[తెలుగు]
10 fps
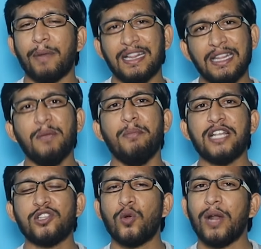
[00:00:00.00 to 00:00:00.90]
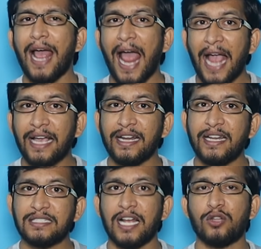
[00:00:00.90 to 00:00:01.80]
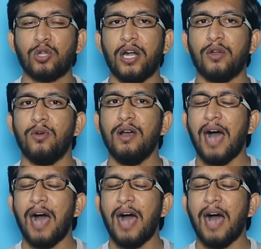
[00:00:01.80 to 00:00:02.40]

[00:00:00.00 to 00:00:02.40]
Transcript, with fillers: ప్రతి మ్యాచ్లో కూడా యాంకర్ ఇన్నింగ్స్ ఆడుతున్నాడు